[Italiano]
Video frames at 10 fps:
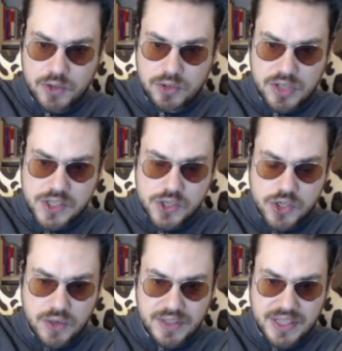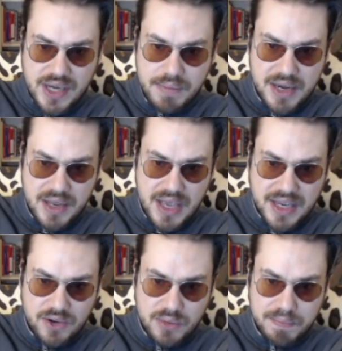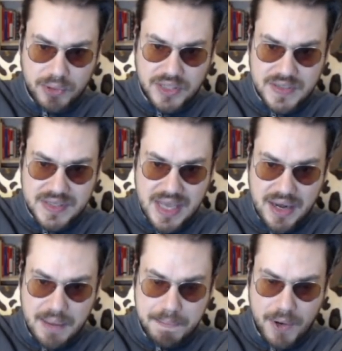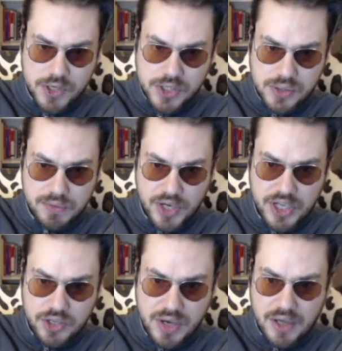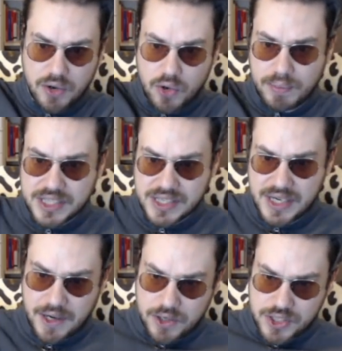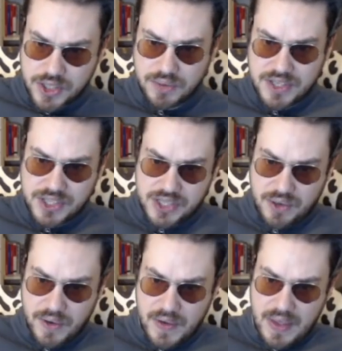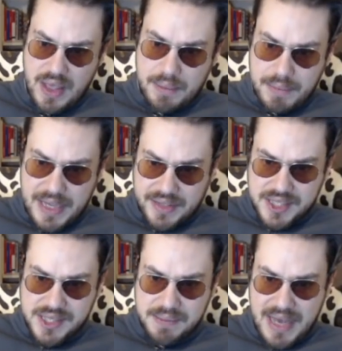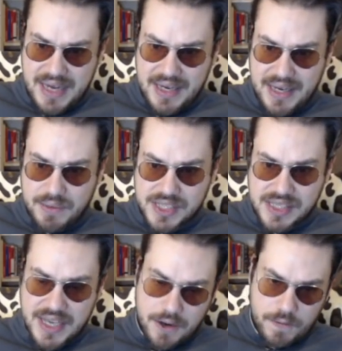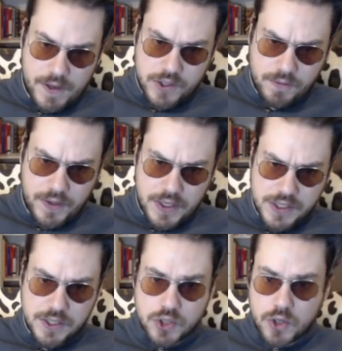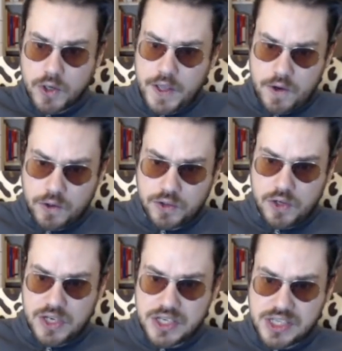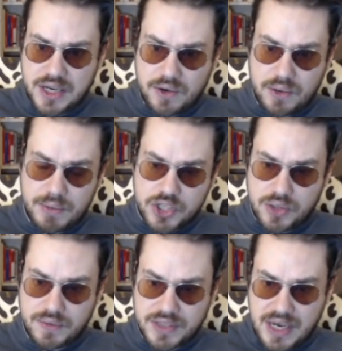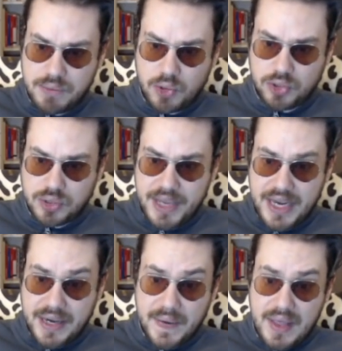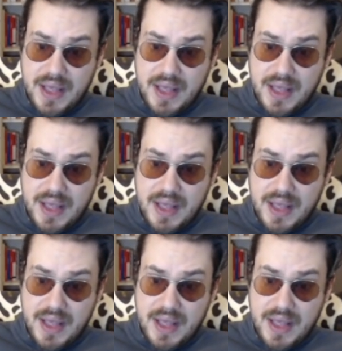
Io Dionisi ce lo vedrei bene anche in un potenziale post Murigno alla Roma, se le cose dovessero mettersi male in quest'anno verso fine stagione. Io Dionisi alla Roma ce lo vedrei molto bene.